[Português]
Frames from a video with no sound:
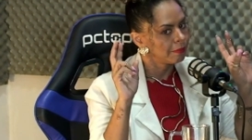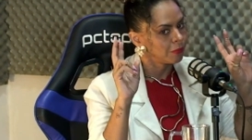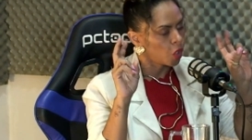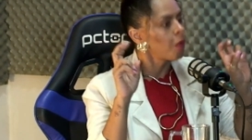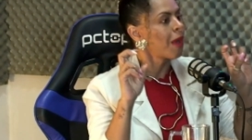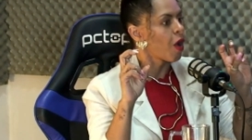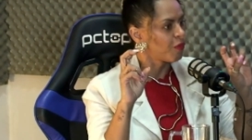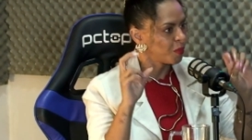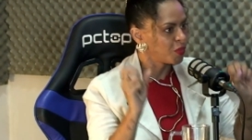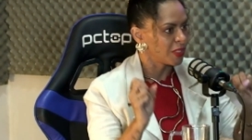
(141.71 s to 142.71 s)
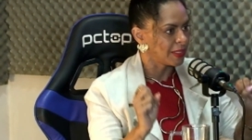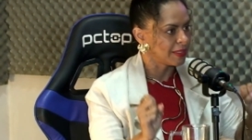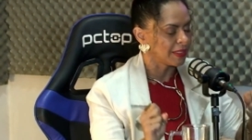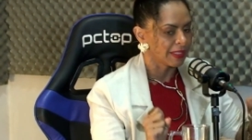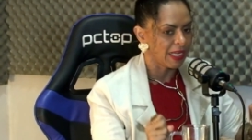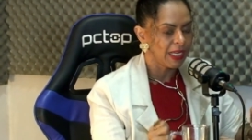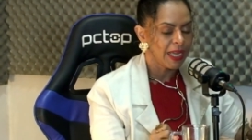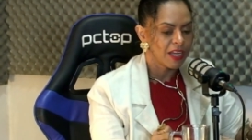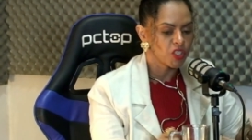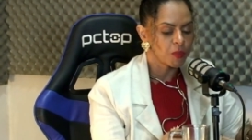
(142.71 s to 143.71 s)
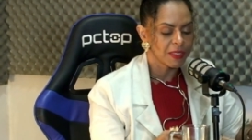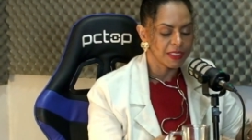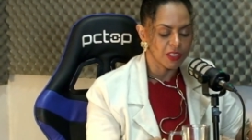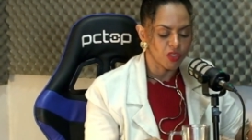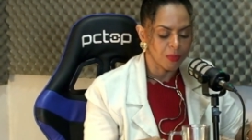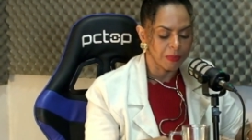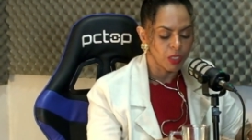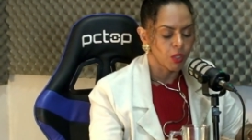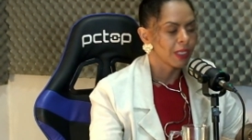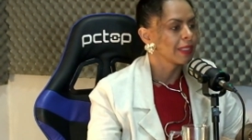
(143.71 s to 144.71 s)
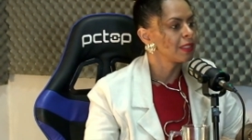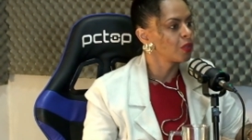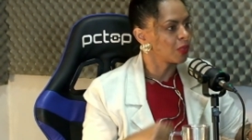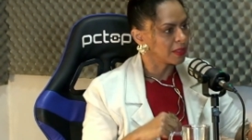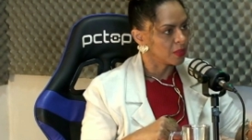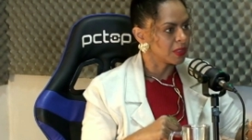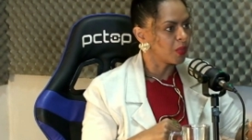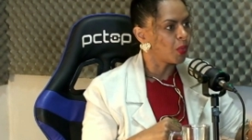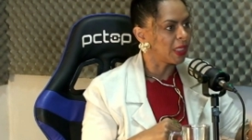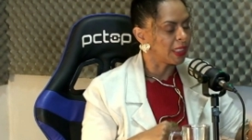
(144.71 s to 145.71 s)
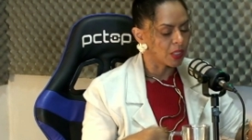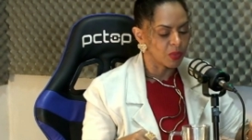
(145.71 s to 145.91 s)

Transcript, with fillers: normal, vamos dizer assim, uhum. né? A gente precisa de uma melhora da circulação sanguínea.